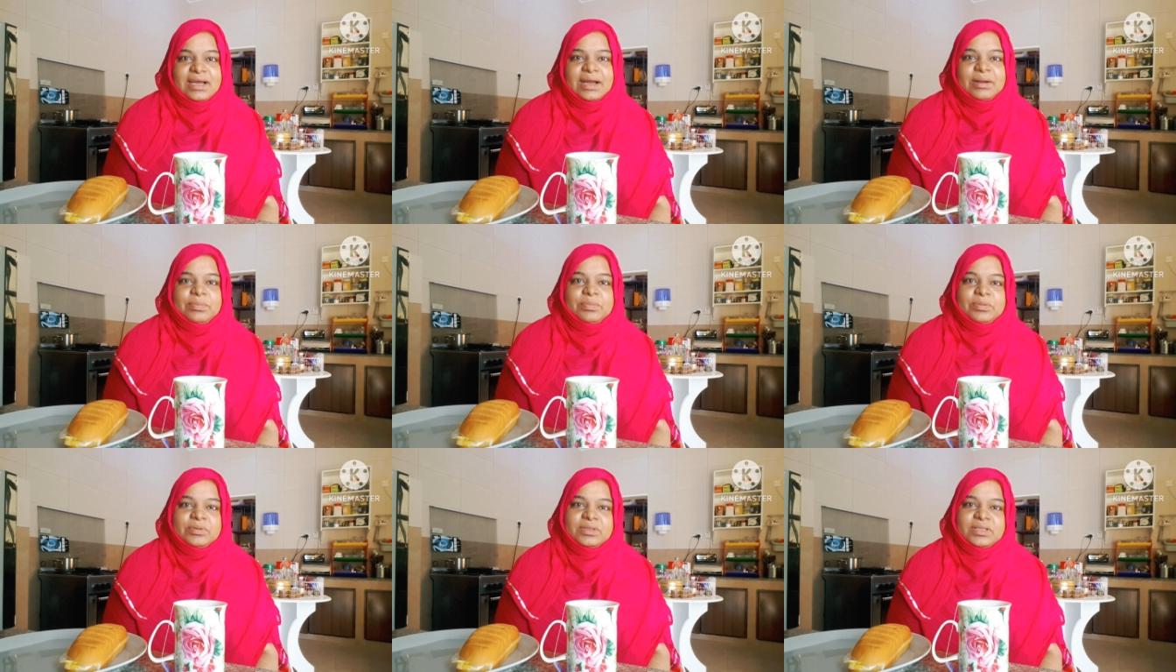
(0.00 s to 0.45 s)

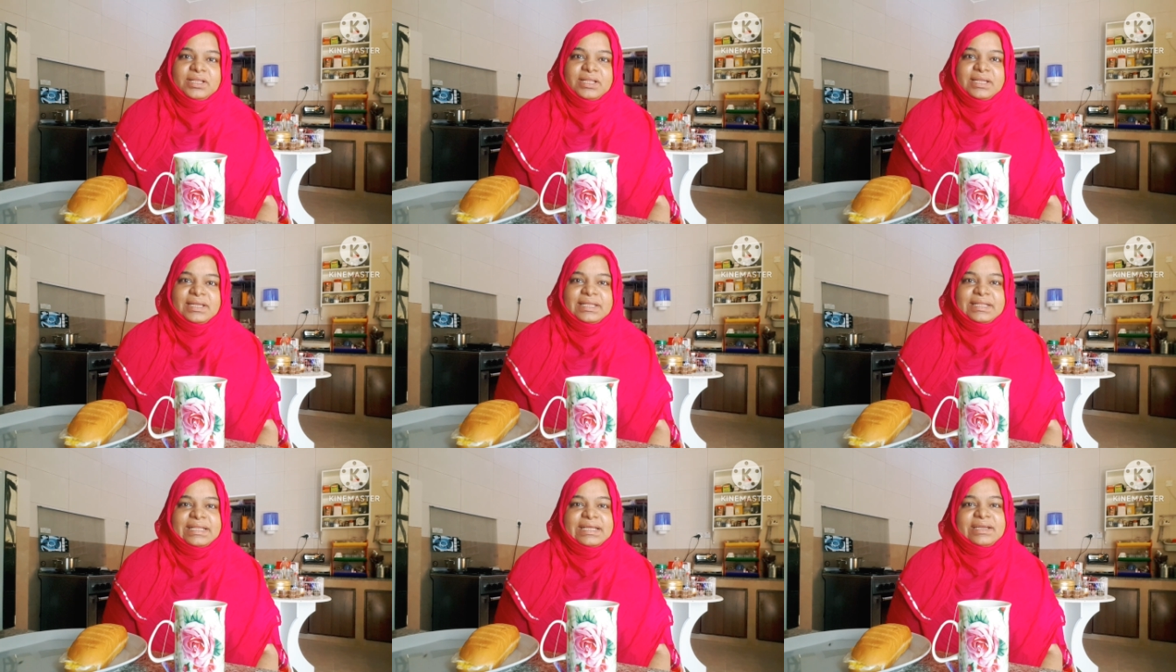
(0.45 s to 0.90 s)
আর
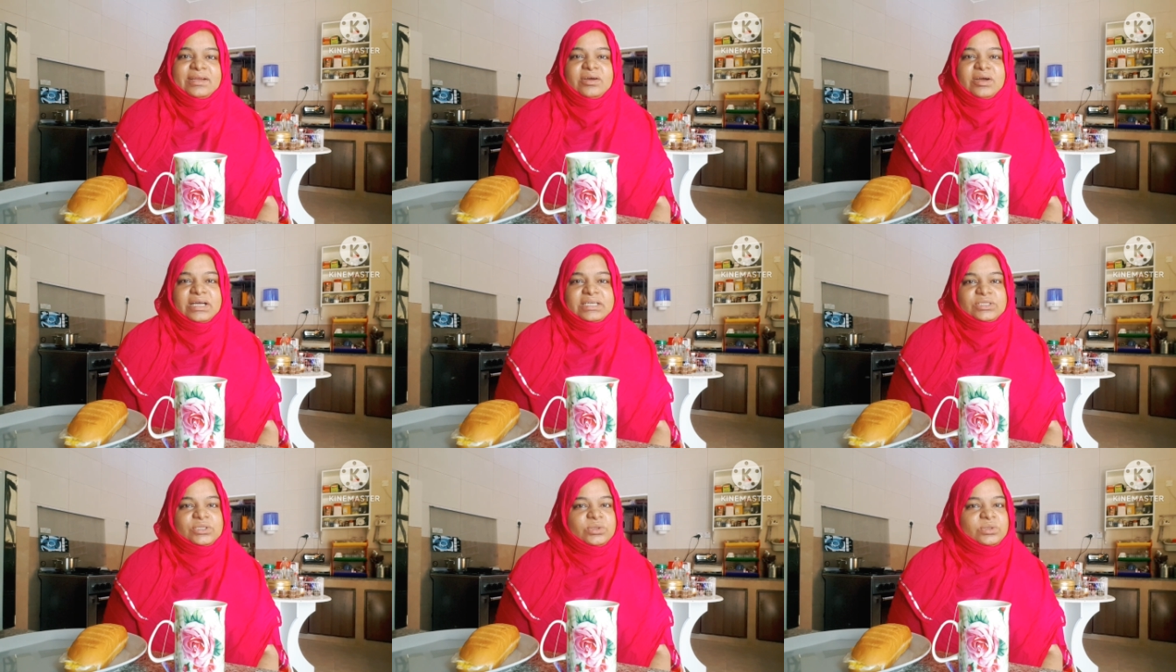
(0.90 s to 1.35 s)
প্রতিদিনই দেরি
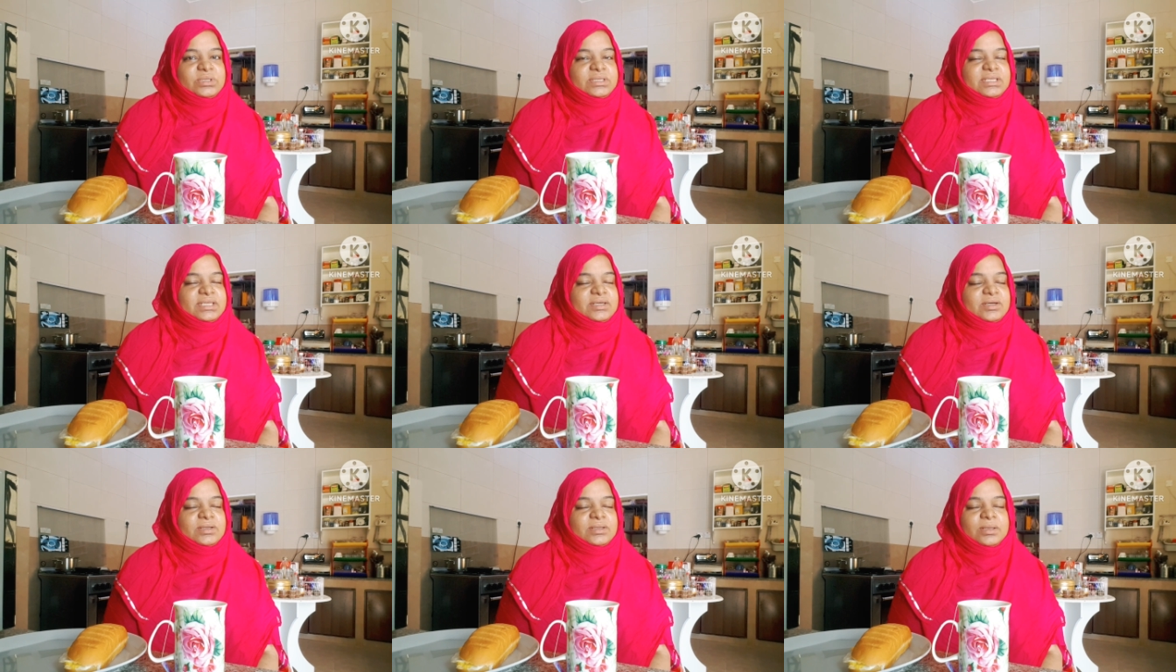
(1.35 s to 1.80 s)
হয়
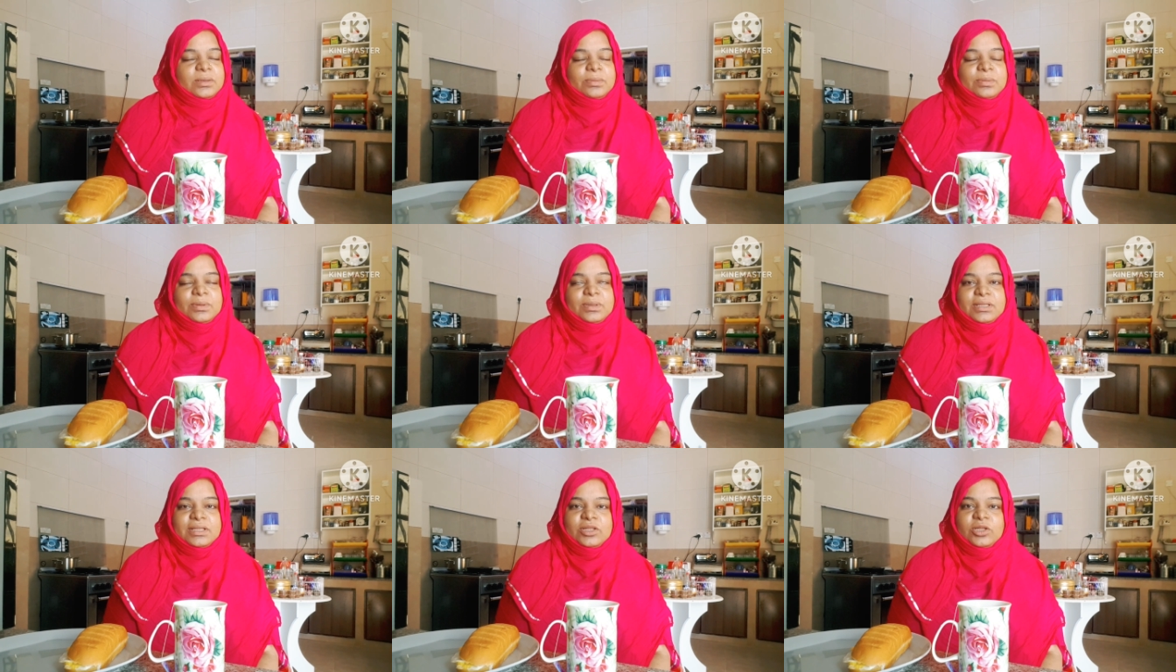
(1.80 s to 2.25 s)
সত্যি কথা
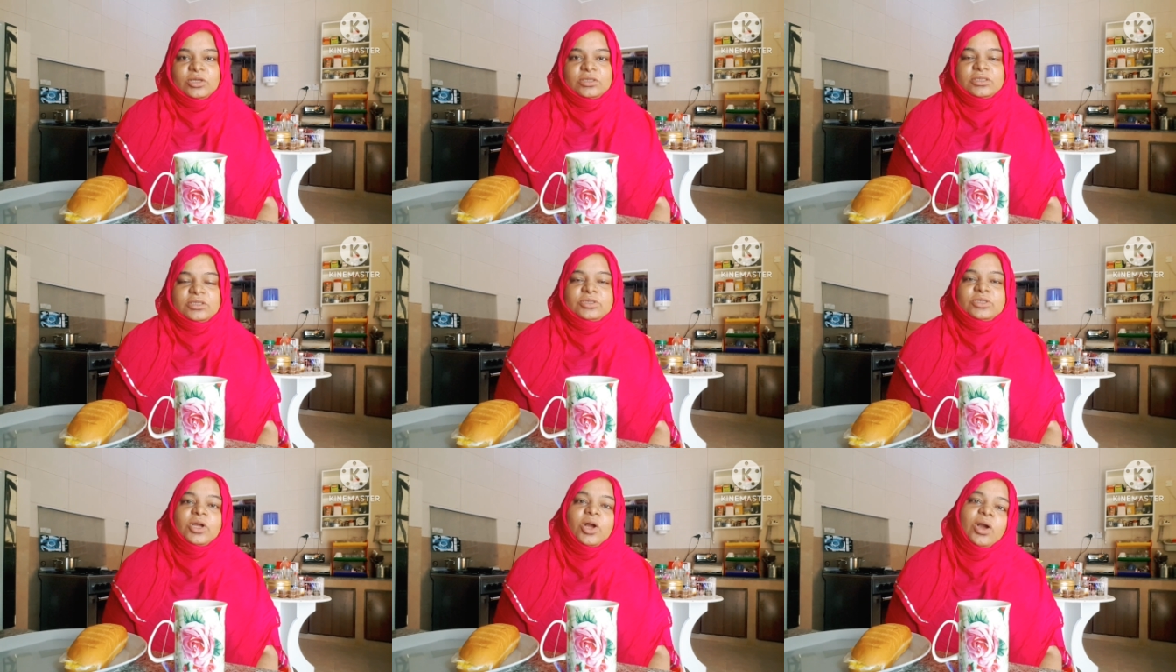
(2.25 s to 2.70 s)
বলতে
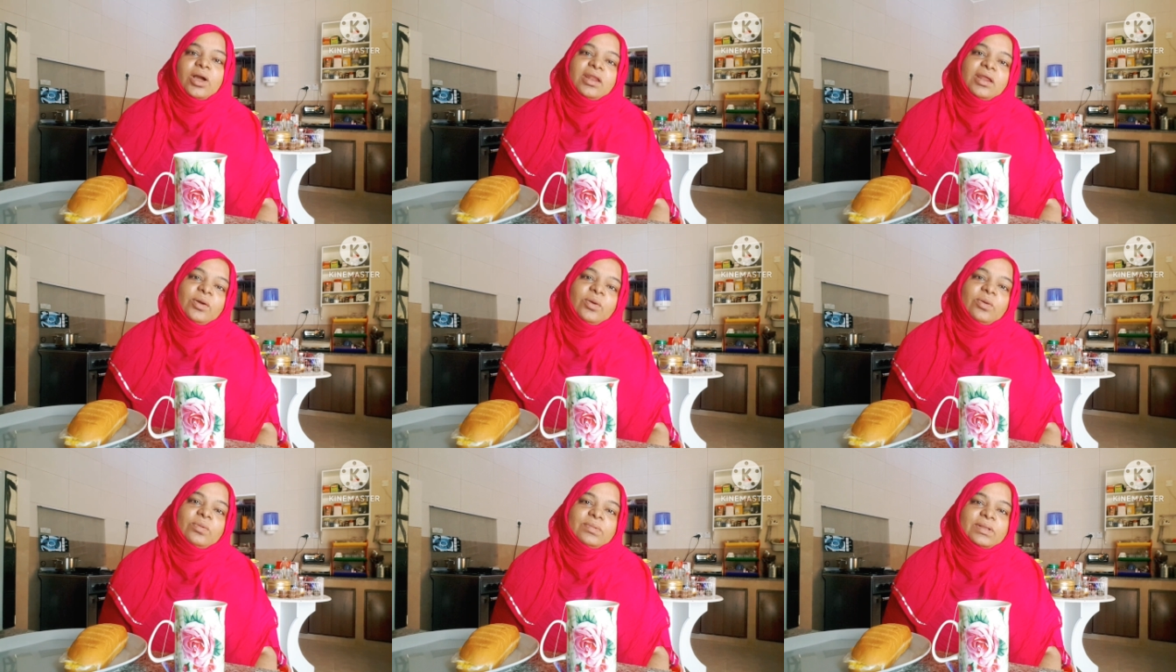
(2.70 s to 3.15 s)
দশটার
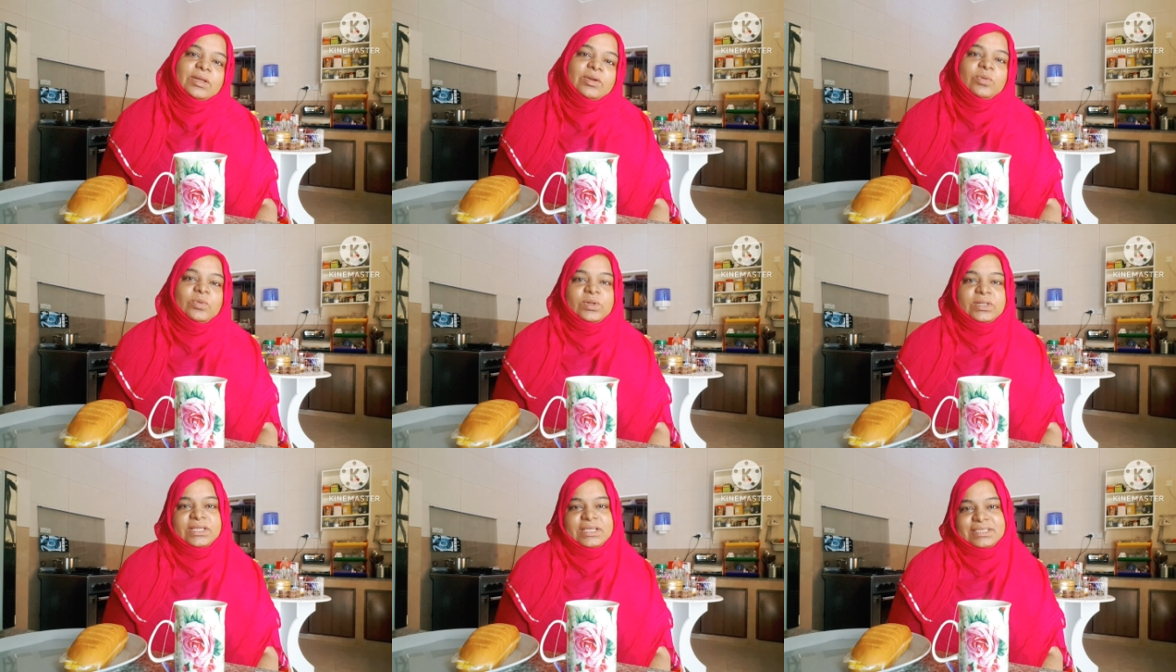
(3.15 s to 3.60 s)
সকালে ঘুম দিয়ে
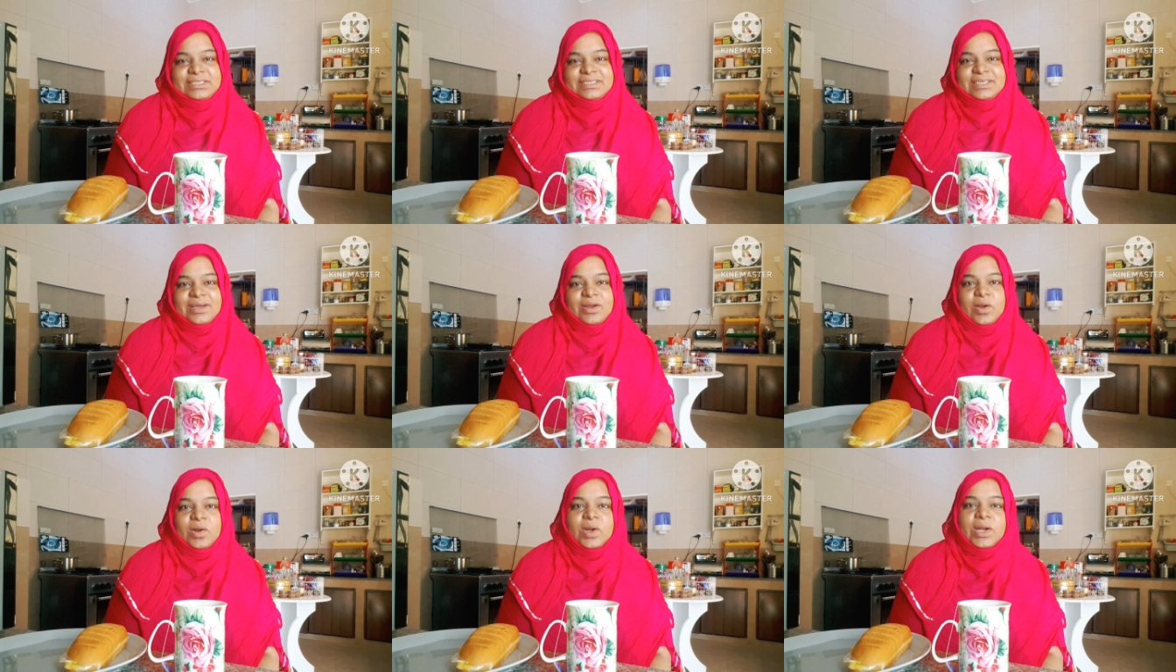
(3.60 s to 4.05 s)
করতে
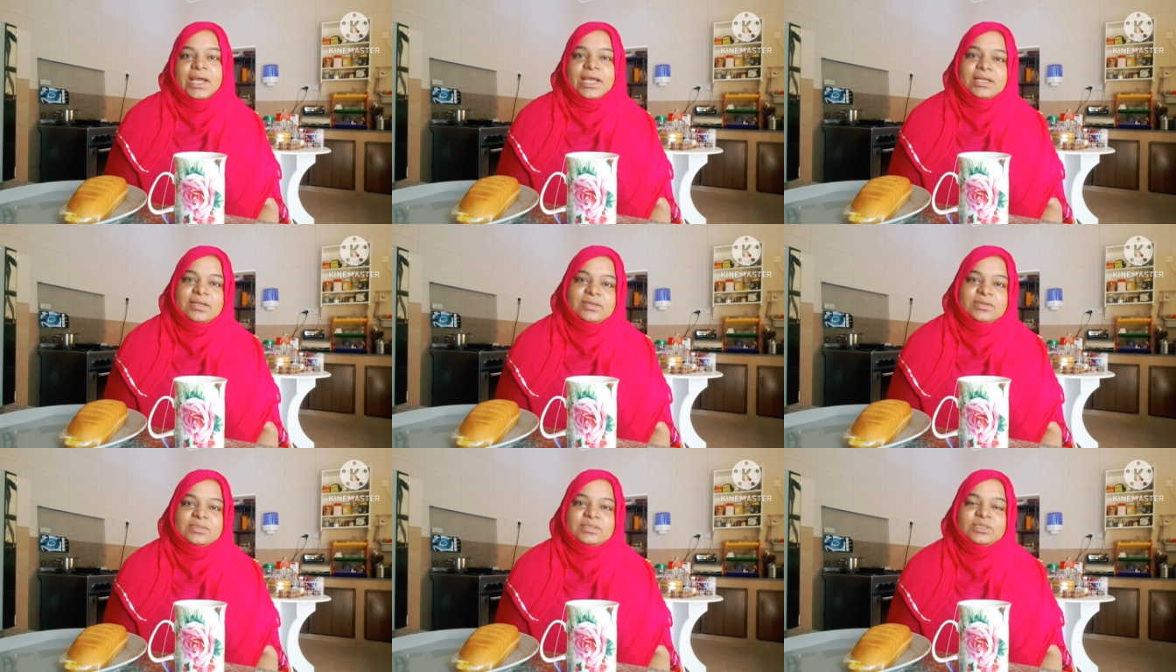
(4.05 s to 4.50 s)
ইচ্ছা করে না
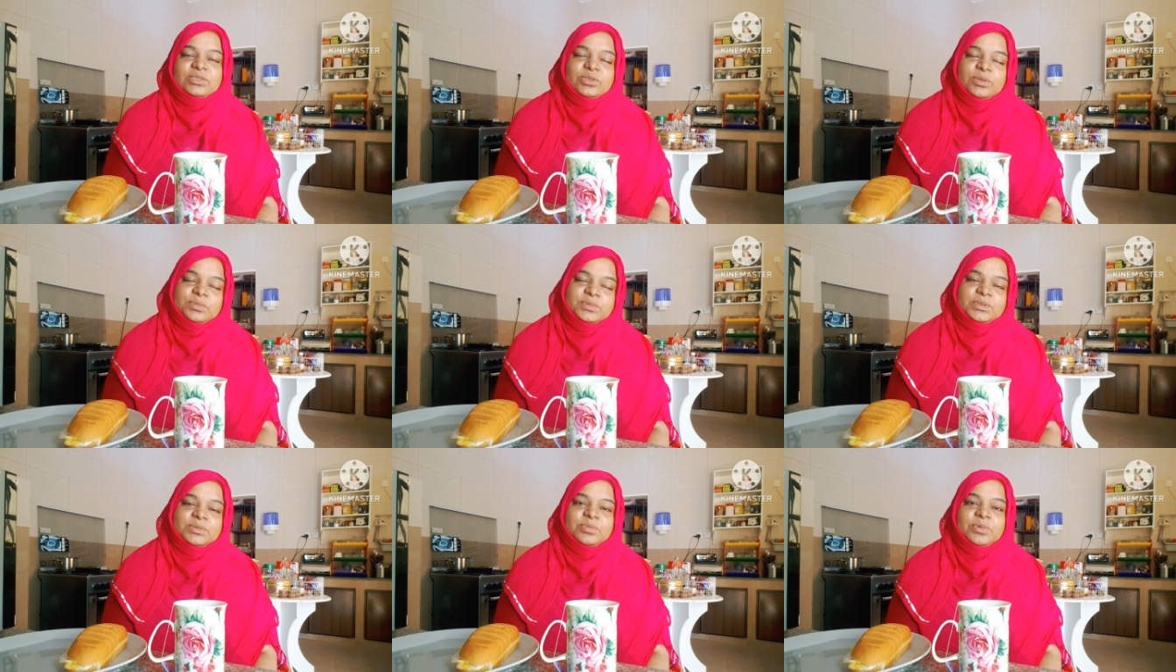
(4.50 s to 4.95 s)
এটা হচ্ছে
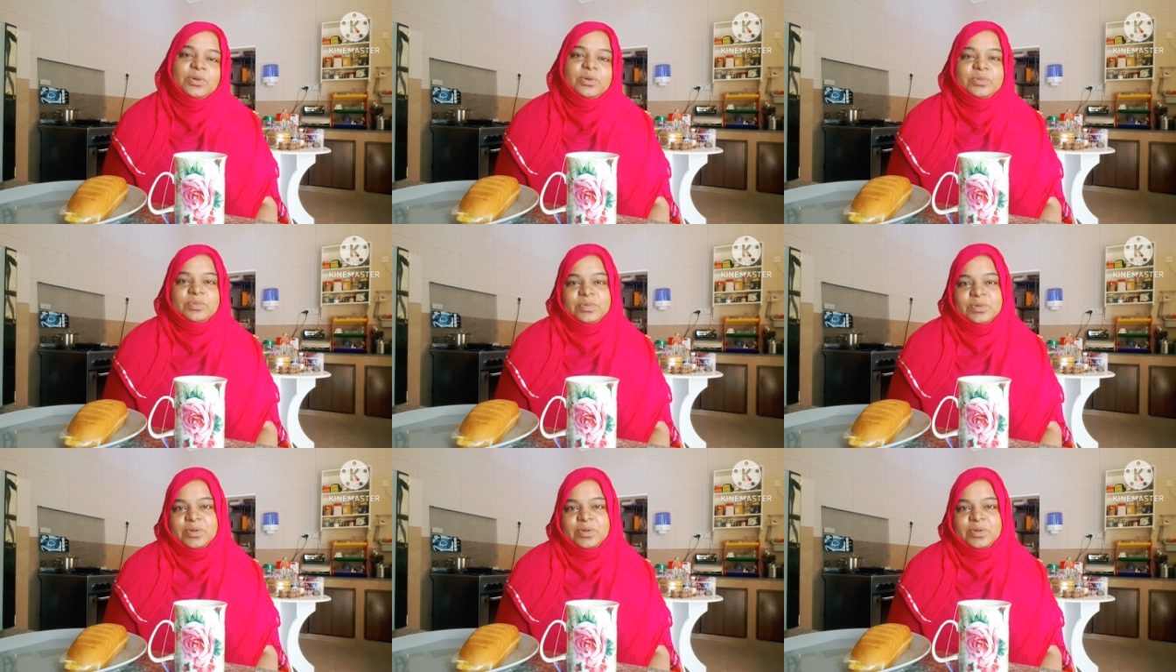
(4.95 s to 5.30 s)
সবচেয়ে বড়